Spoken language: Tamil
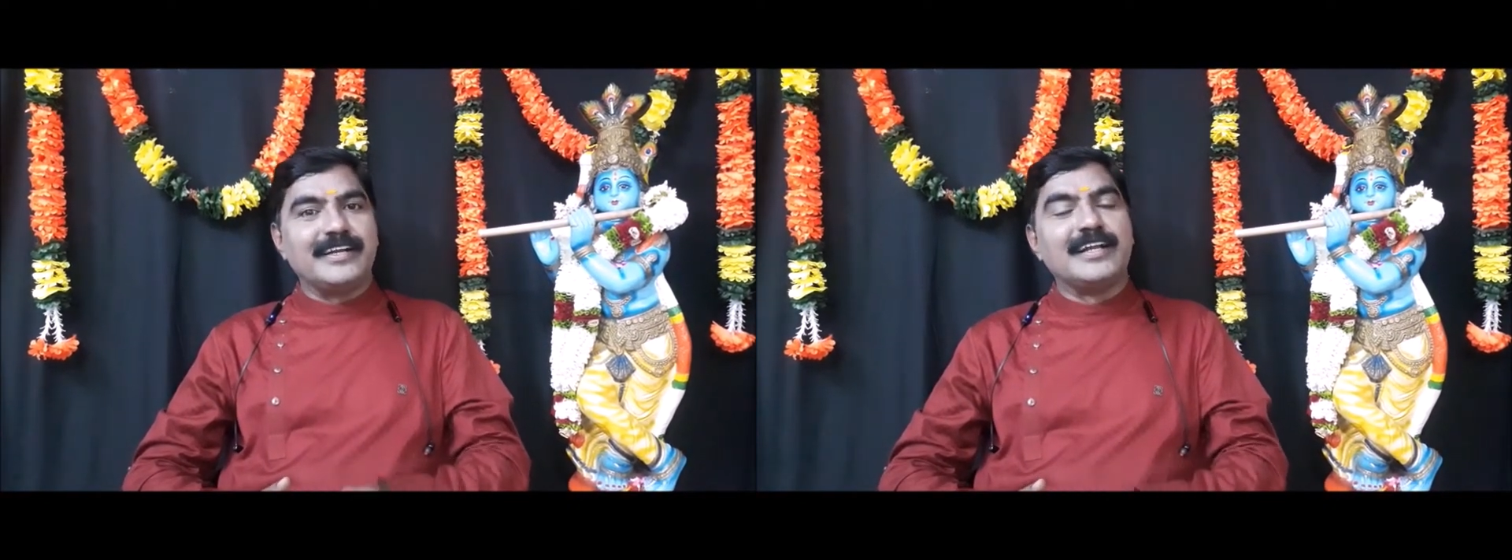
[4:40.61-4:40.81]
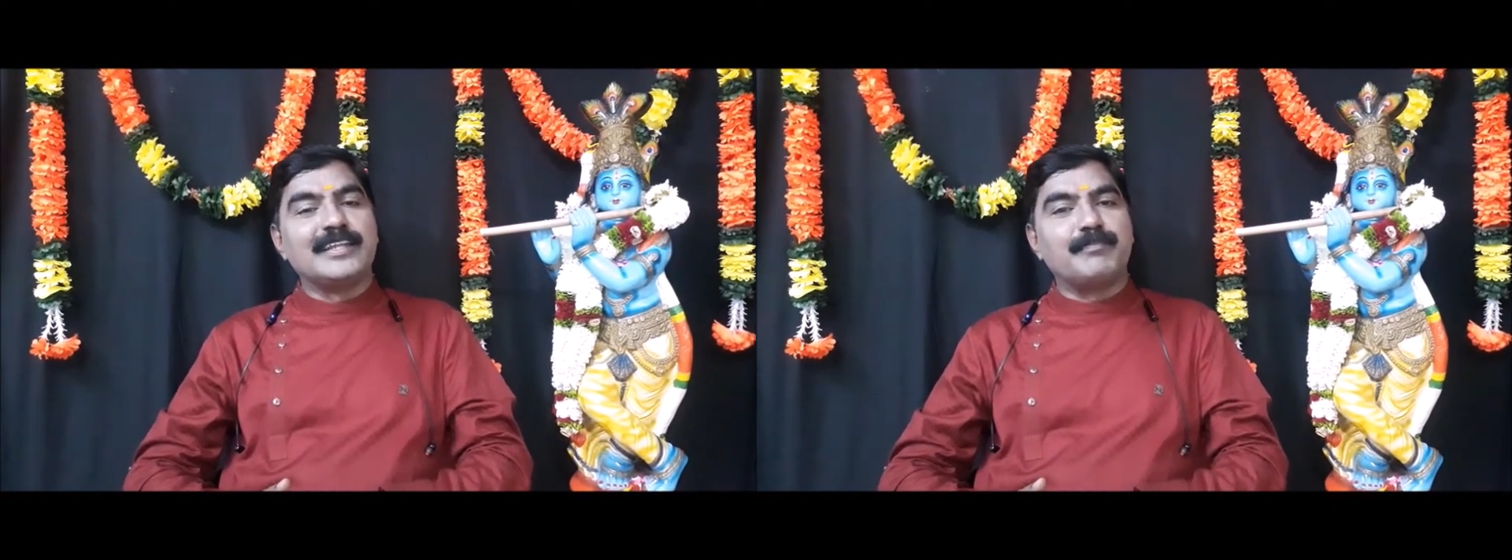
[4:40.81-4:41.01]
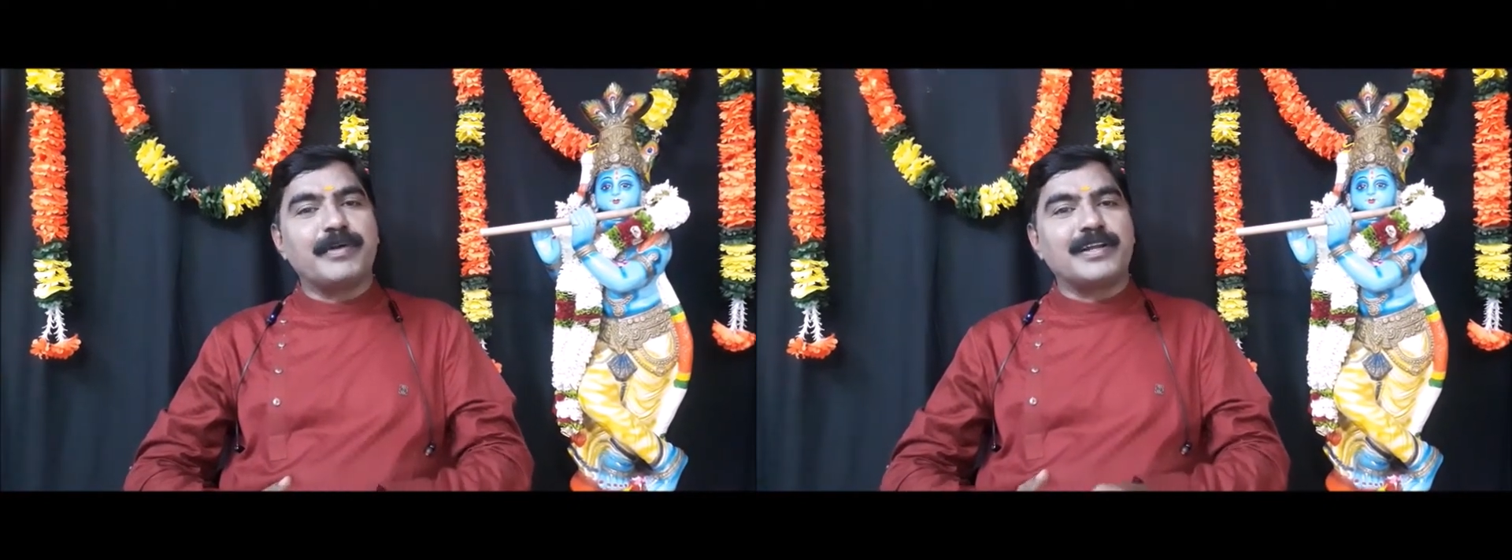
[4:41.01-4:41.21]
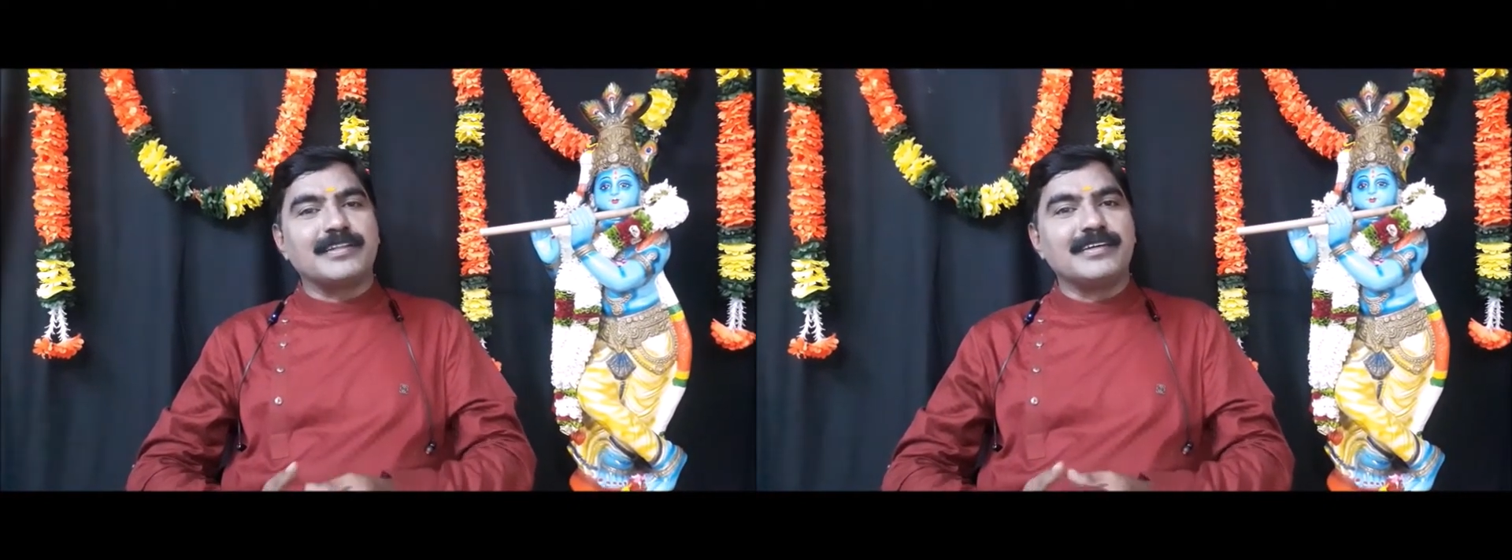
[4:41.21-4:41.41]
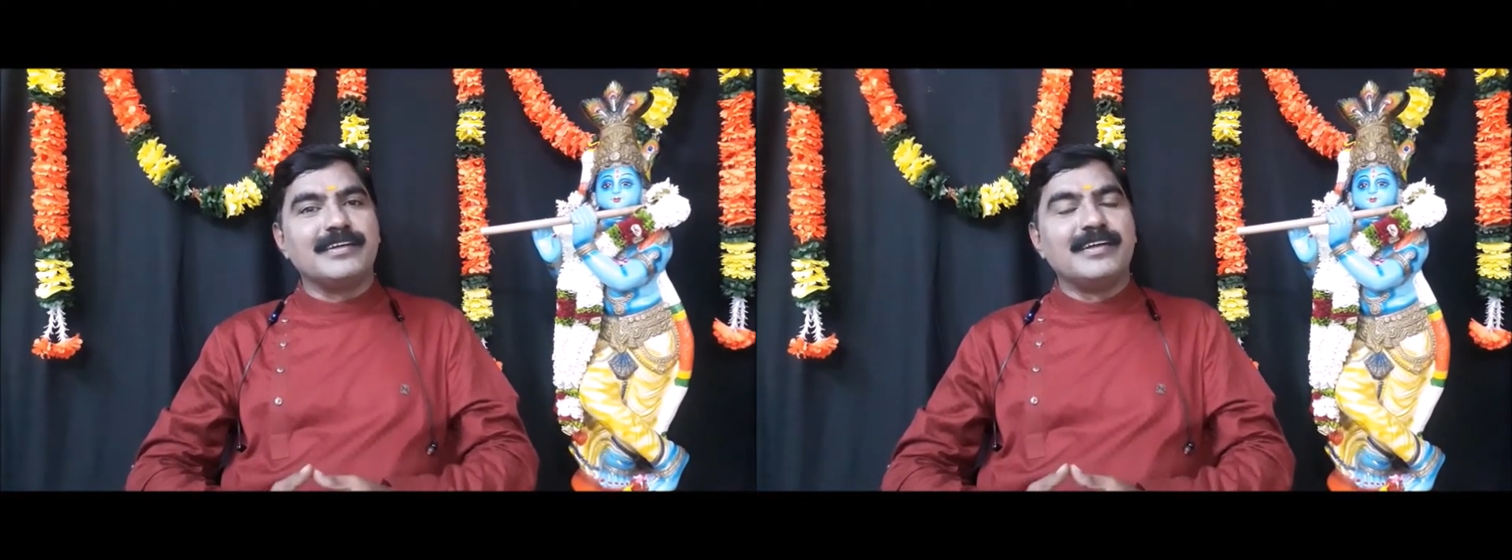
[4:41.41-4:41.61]

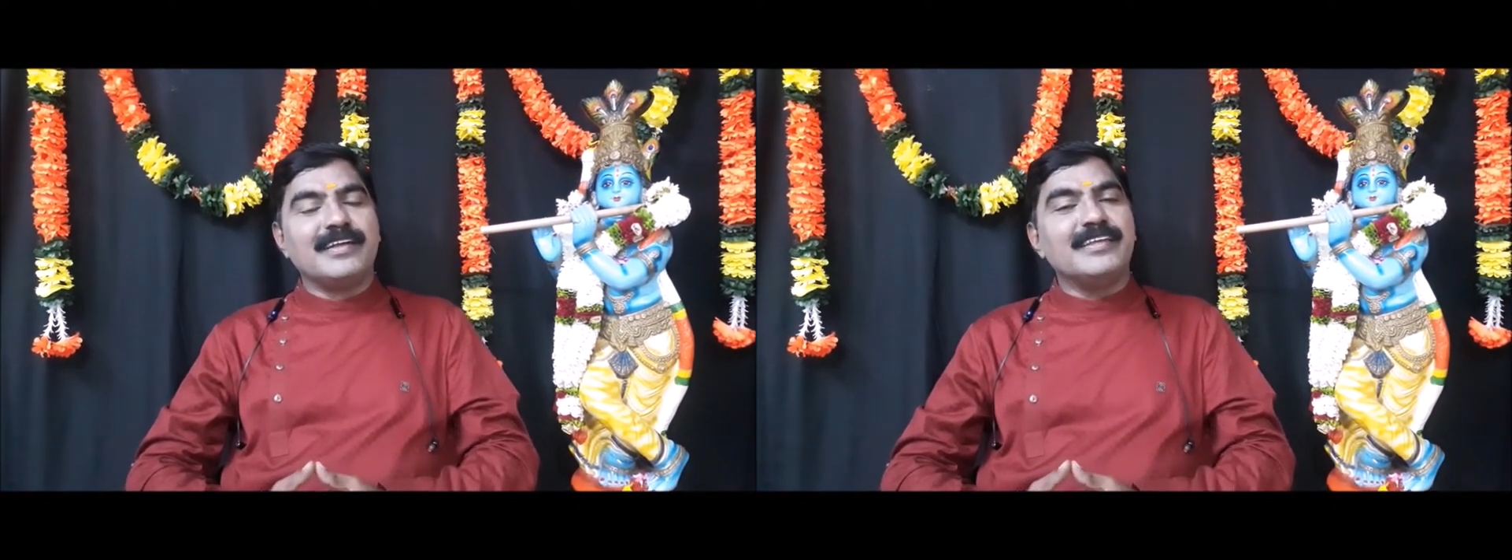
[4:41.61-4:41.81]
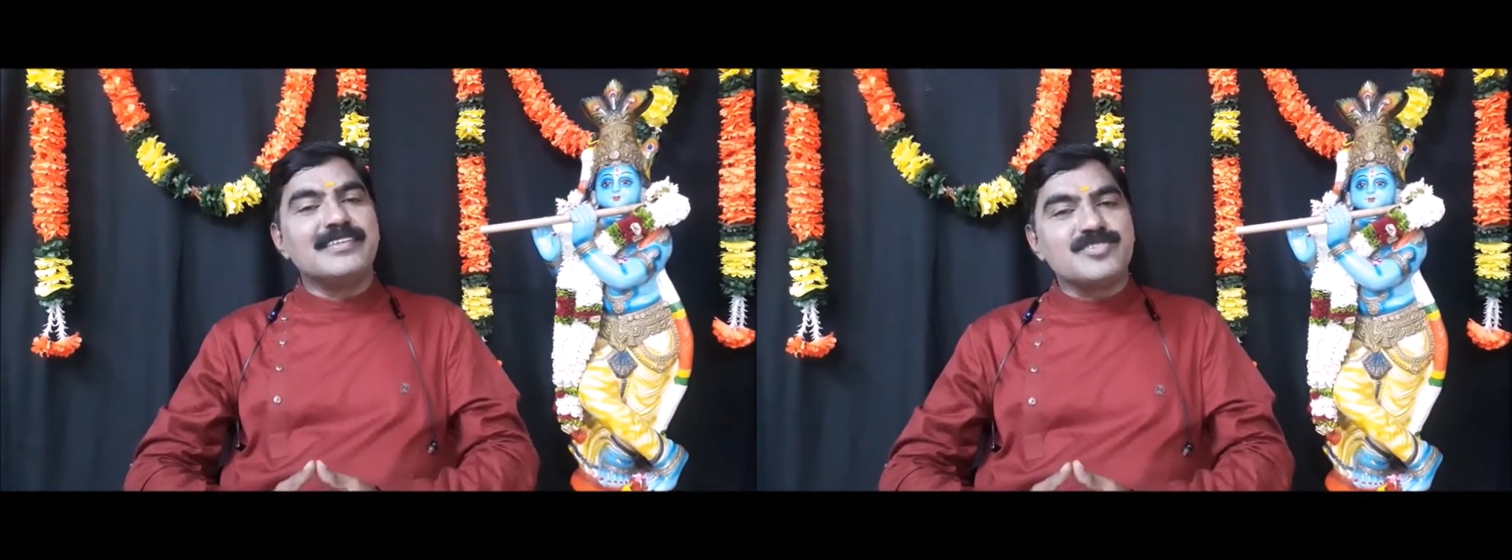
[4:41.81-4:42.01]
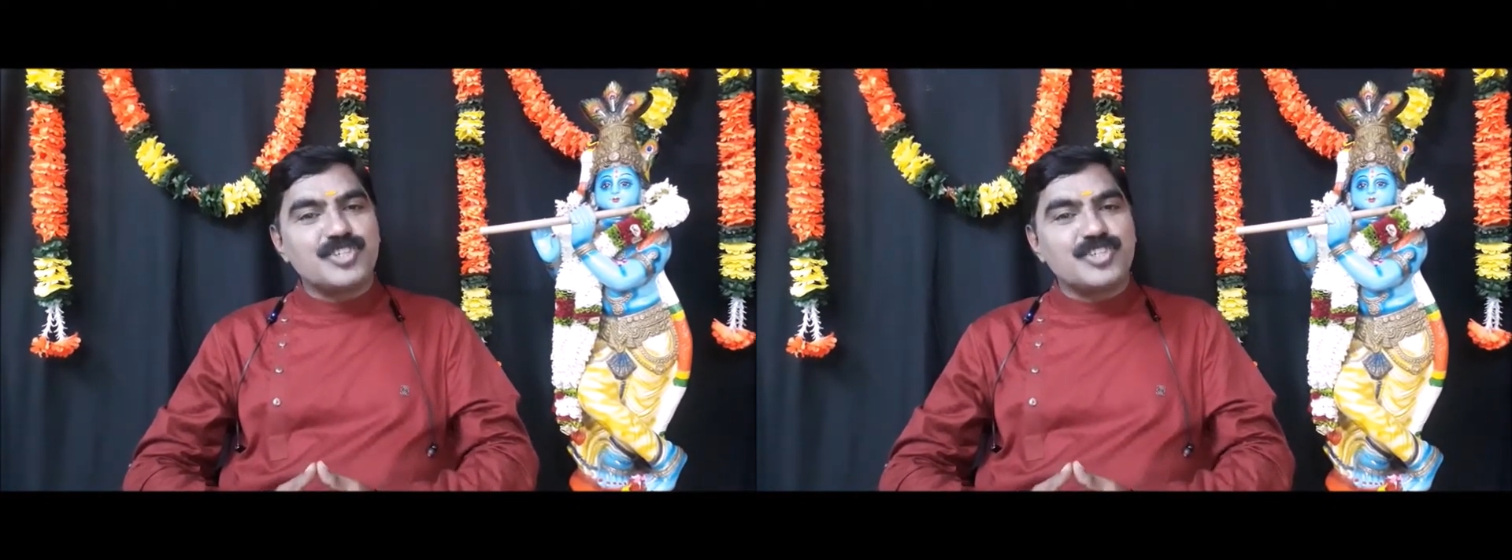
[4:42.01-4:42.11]
எழுதப்பட்டது இந்த